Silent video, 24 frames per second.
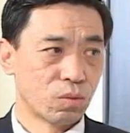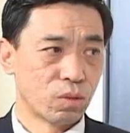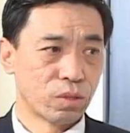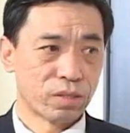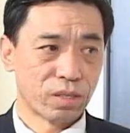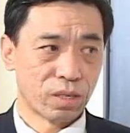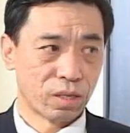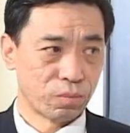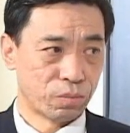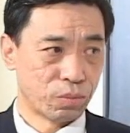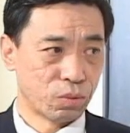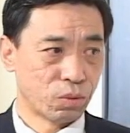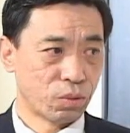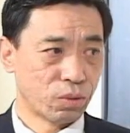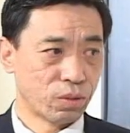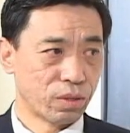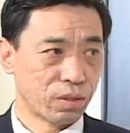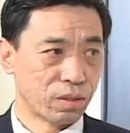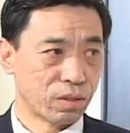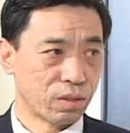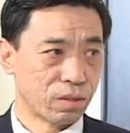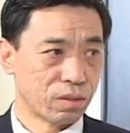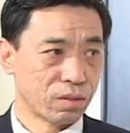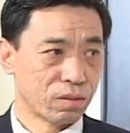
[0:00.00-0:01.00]
我想不
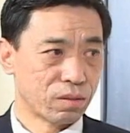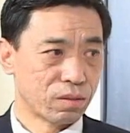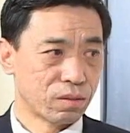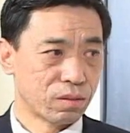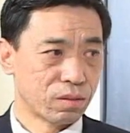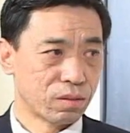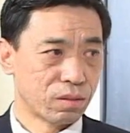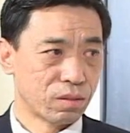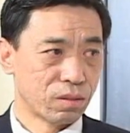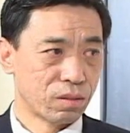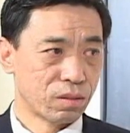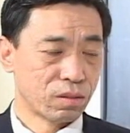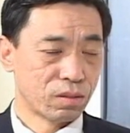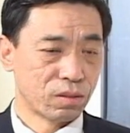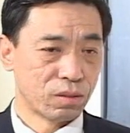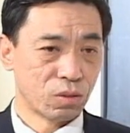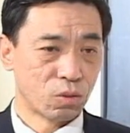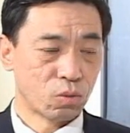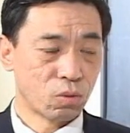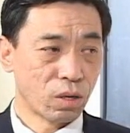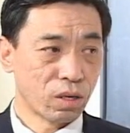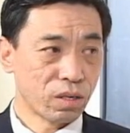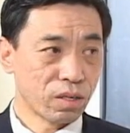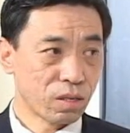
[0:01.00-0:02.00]
会的。嗯，
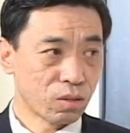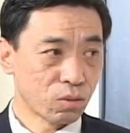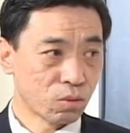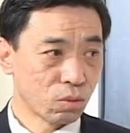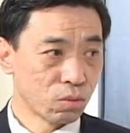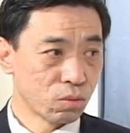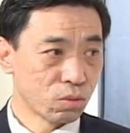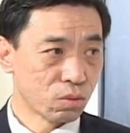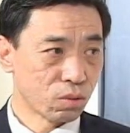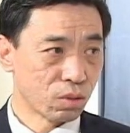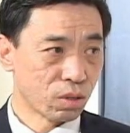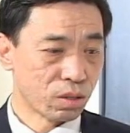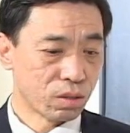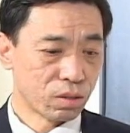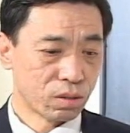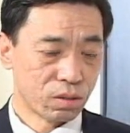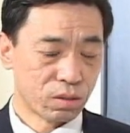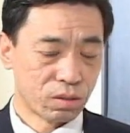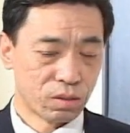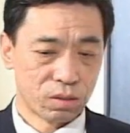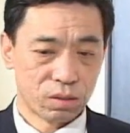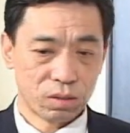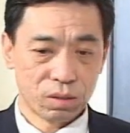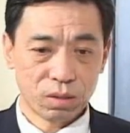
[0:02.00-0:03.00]
你光练动作，
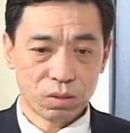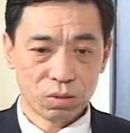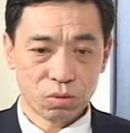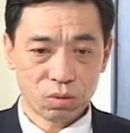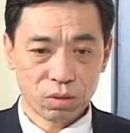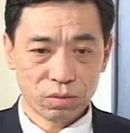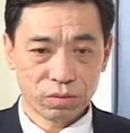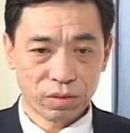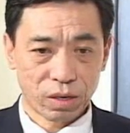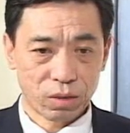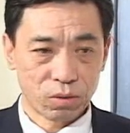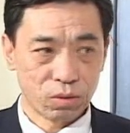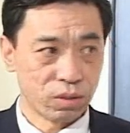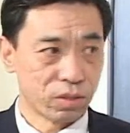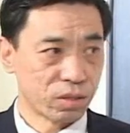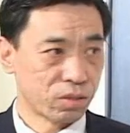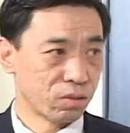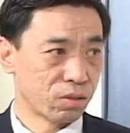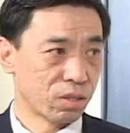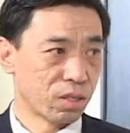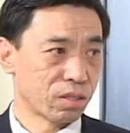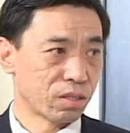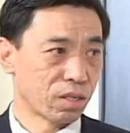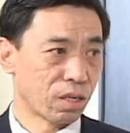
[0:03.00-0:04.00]
这个《转法
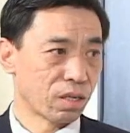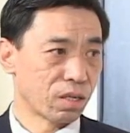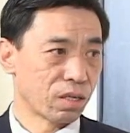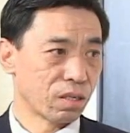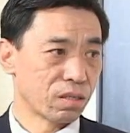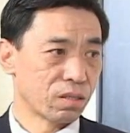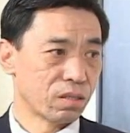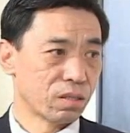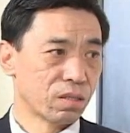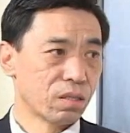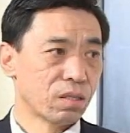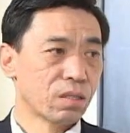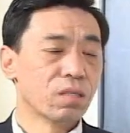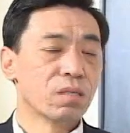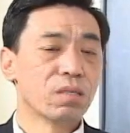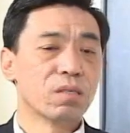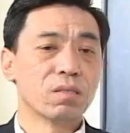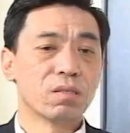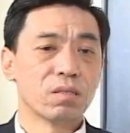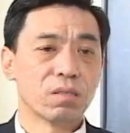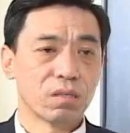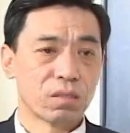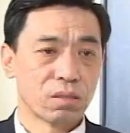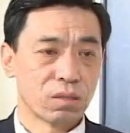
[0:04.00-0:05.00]
轮》里头也讲了。
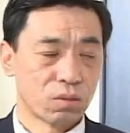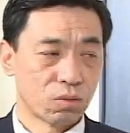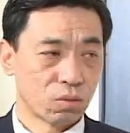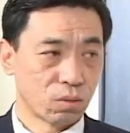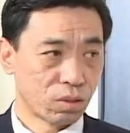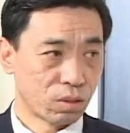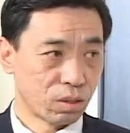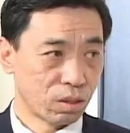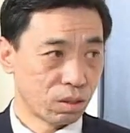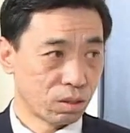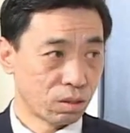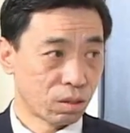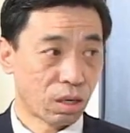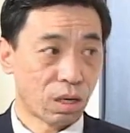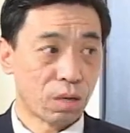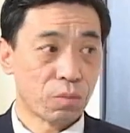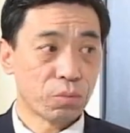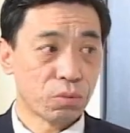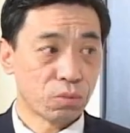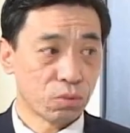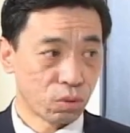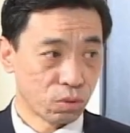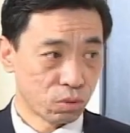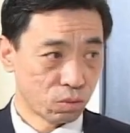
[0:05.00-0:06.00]
那跟做体操
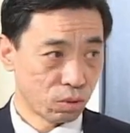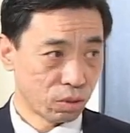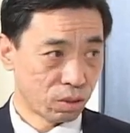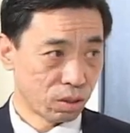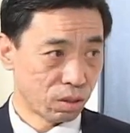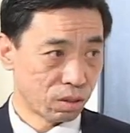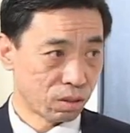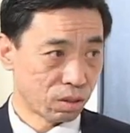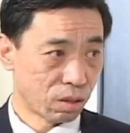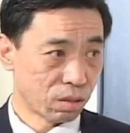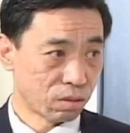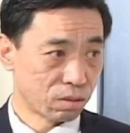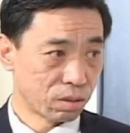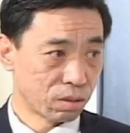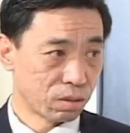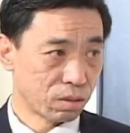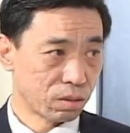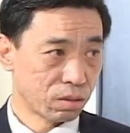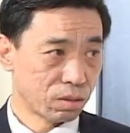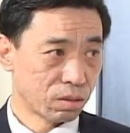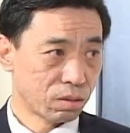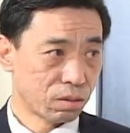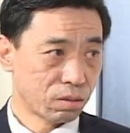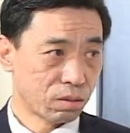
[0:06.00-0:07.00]
还不如做体操呢，
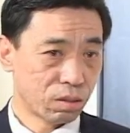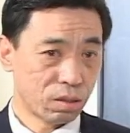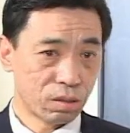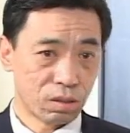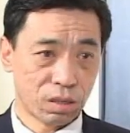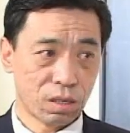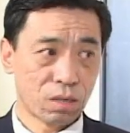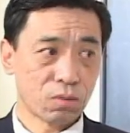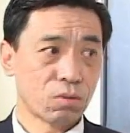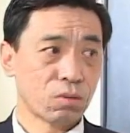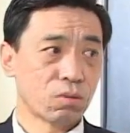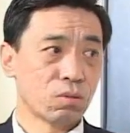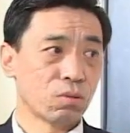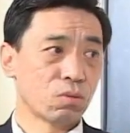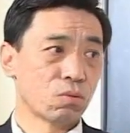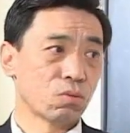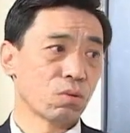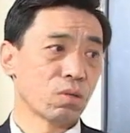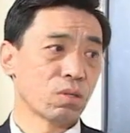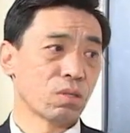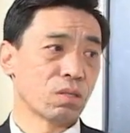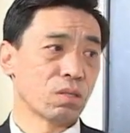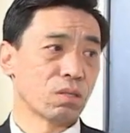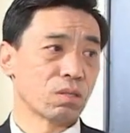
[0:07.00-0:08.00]
那你干脆
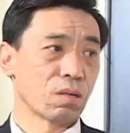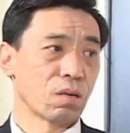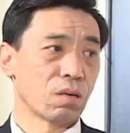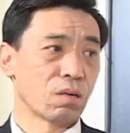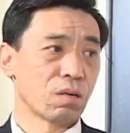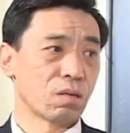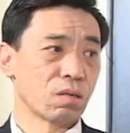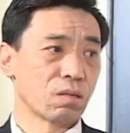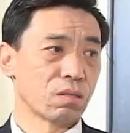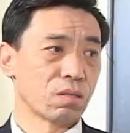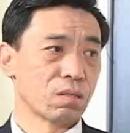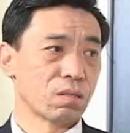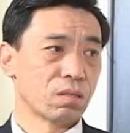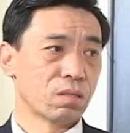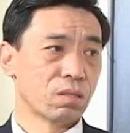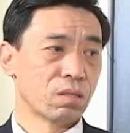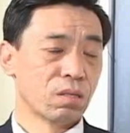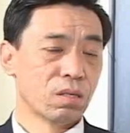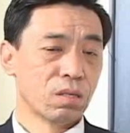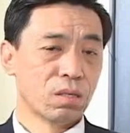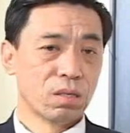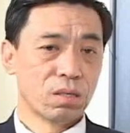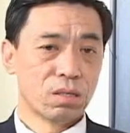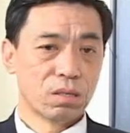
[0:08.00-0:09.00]
去做体操好，
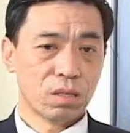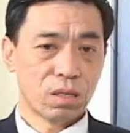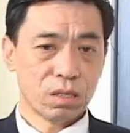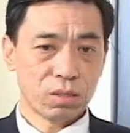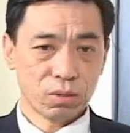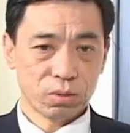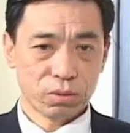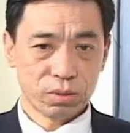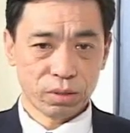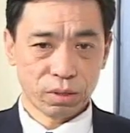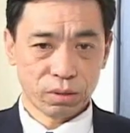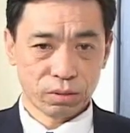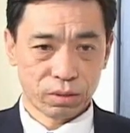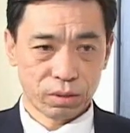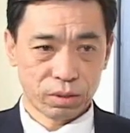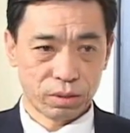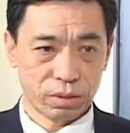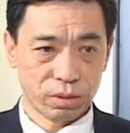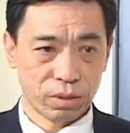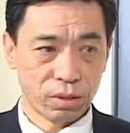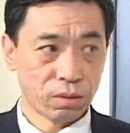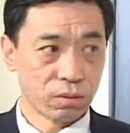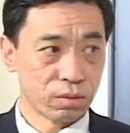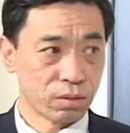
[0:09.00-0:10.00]
那就是要
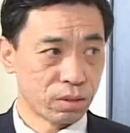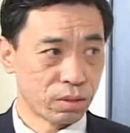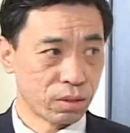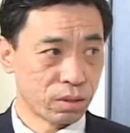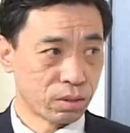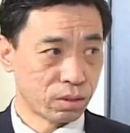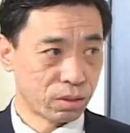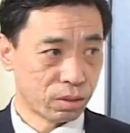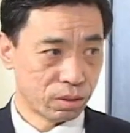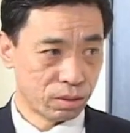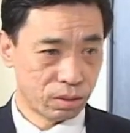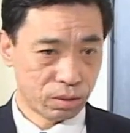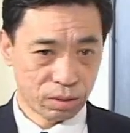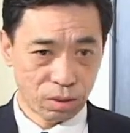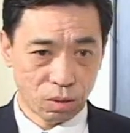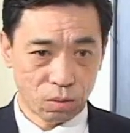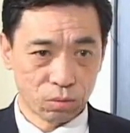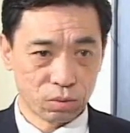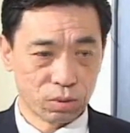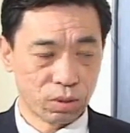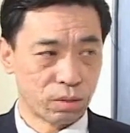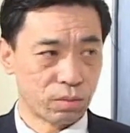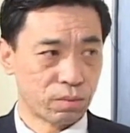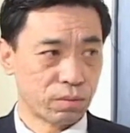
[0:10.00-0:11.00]
提高你的
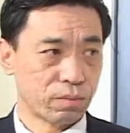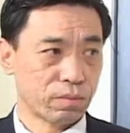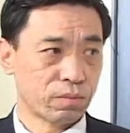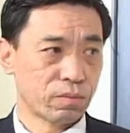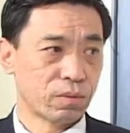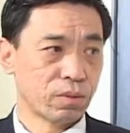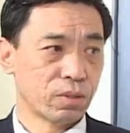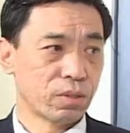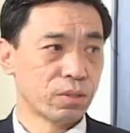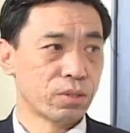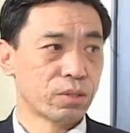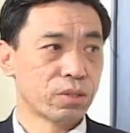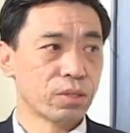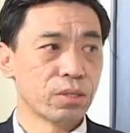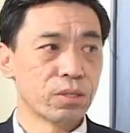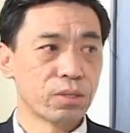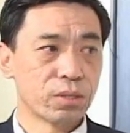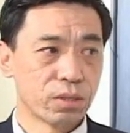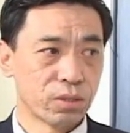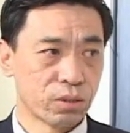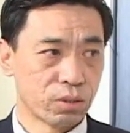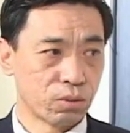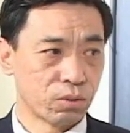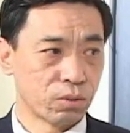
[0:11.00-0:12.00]
道德、
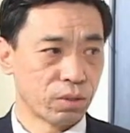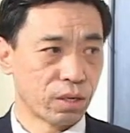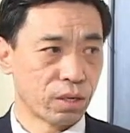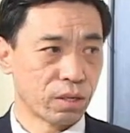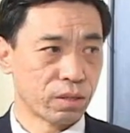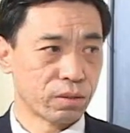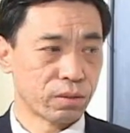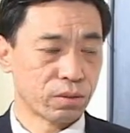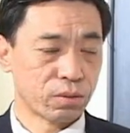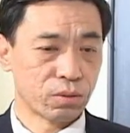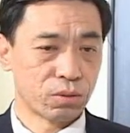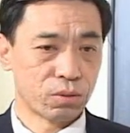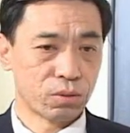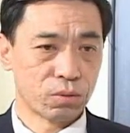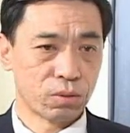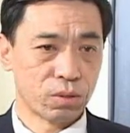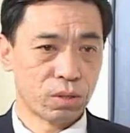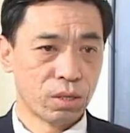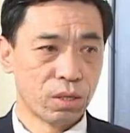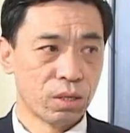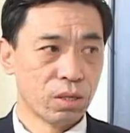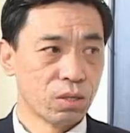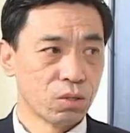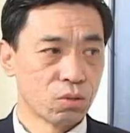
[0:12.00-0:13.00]
心性修养，就
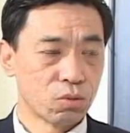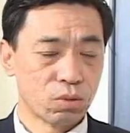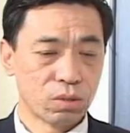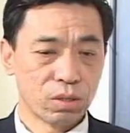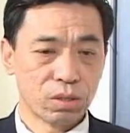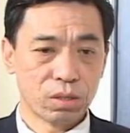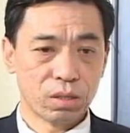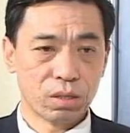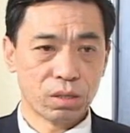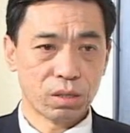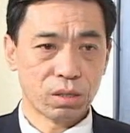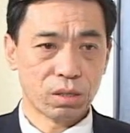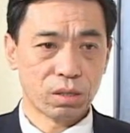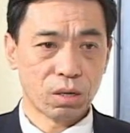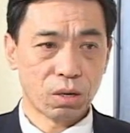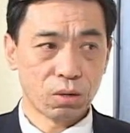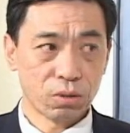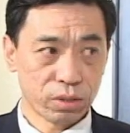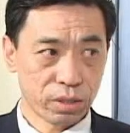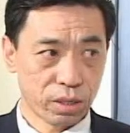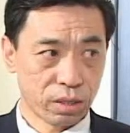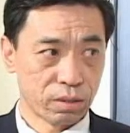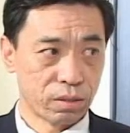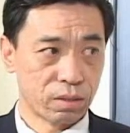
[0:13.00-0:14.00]
是说做一个
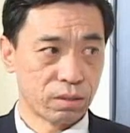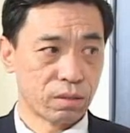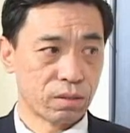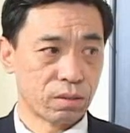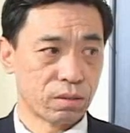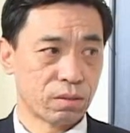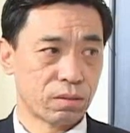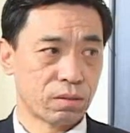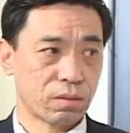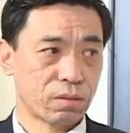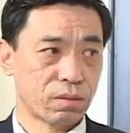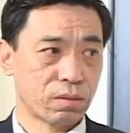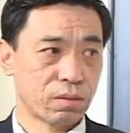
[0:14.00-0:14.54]
高尚的人。